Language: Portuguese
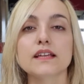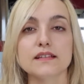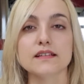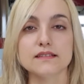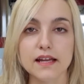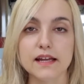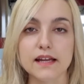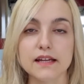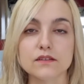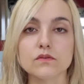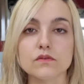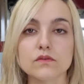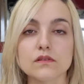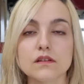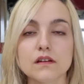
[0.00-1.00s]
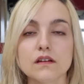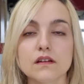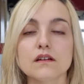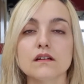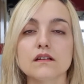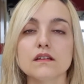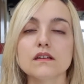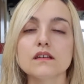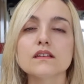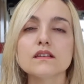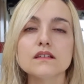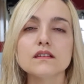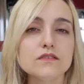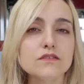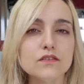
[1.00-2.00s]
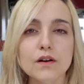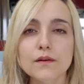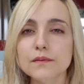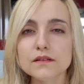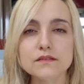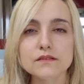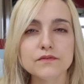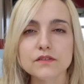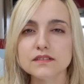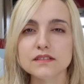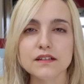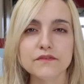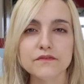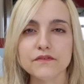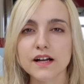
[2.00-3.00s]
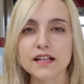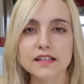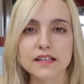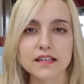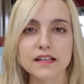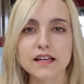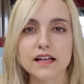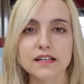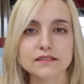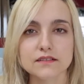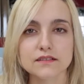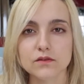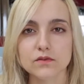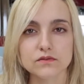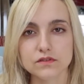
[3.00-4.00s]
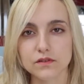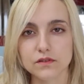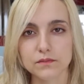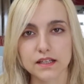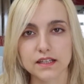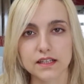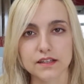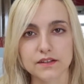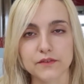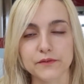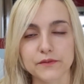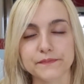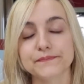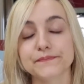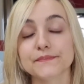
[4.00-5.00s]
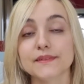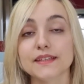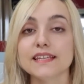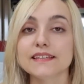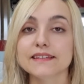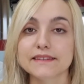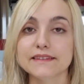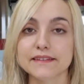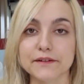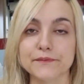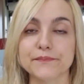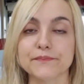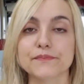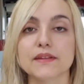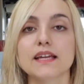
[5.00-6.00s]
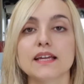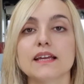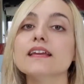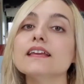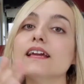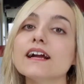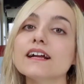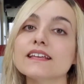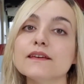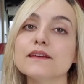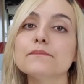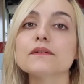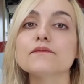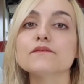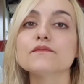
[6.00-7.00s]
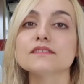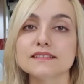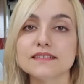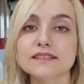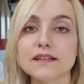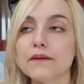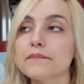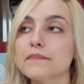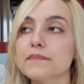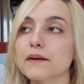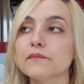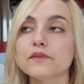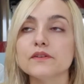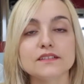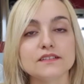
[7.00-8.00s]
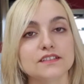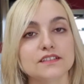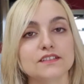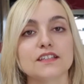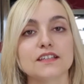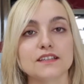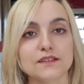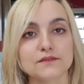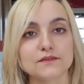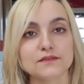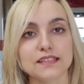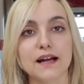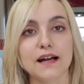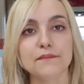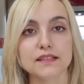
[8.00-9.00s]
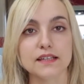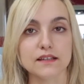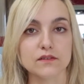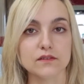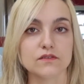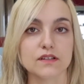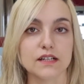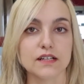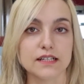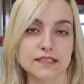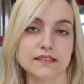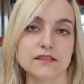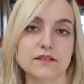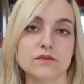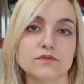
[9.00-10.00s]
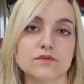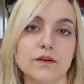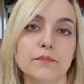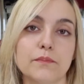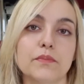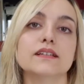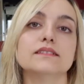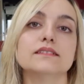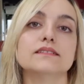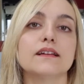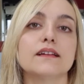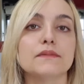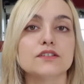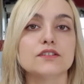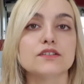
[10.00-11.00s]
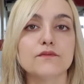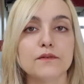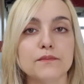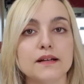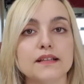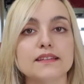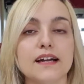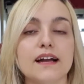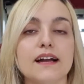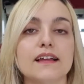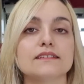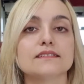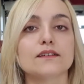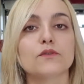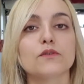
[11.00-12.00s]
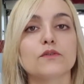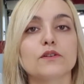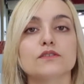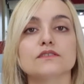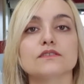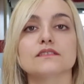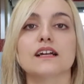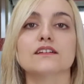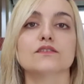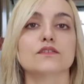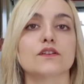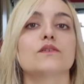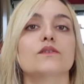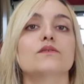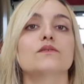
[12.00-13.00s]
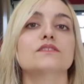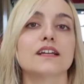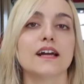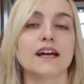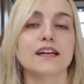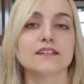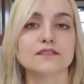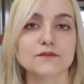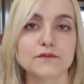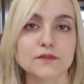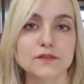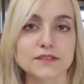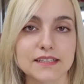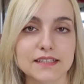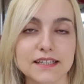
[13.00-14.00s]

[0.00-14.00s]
certo? E que idiomas você fala em casa com seu marido? Então, e aqui para vocês também, para muita gente que não sabe, né, que eu sou casada com um japonês, também já vou matar essa curiosidade logo de cara de vocês.